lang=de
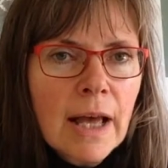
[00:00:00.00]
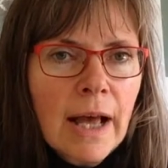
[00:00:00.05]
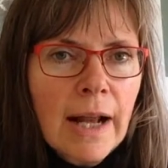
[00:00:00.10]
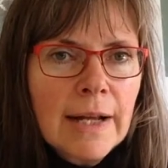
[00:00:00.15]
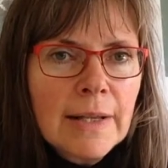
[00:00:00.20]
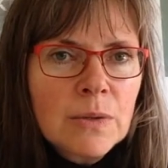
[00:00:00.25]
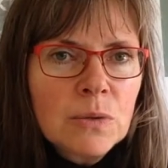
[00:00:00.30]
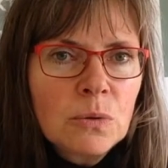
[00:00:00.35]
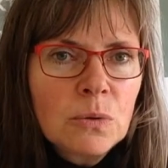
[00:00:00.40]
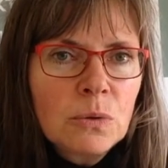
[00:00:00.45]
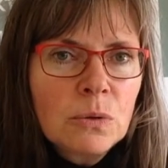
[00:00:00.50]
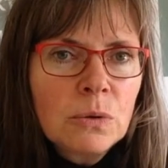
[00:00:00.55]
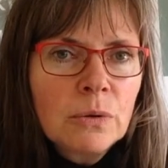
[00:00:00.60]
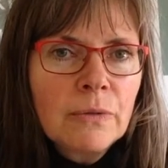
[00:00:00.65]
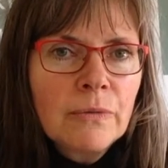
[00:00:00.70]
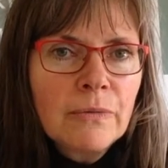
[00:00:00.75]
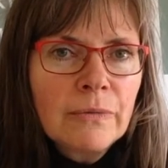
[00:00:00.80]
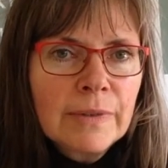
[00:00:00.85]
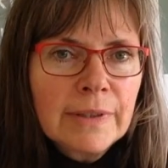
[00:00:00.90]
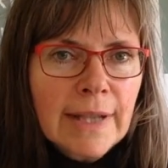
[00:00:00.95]

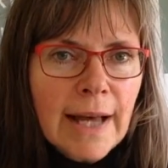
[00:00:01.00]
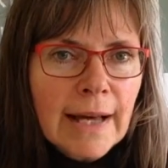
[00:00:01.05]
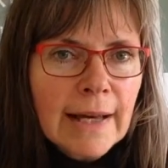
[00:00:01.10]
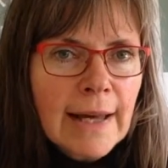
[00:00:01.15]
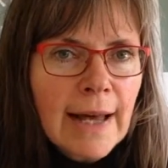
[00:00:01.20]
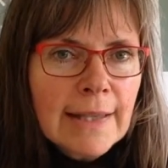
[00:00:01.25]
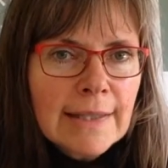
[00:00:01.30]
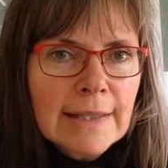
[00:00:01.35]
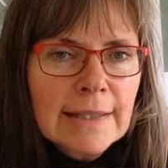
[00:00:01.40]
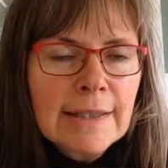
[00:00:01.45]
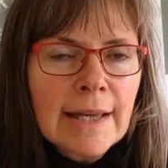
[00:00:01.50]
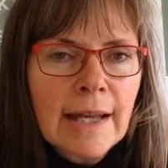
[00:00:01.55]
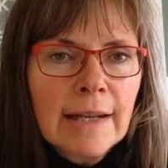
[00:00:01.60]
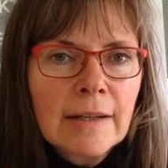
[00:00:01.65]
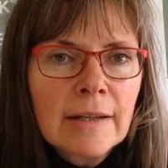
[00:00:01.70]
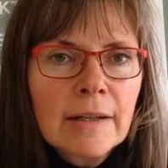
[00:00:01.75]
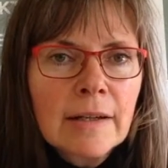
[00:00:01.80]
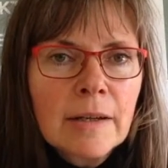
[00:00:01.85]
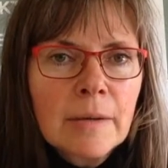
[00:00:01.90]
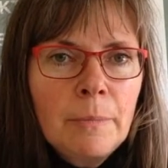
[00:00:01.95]
Also da kann sich
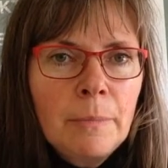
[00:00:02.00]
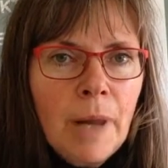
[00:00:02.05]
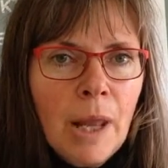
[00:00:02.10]
dann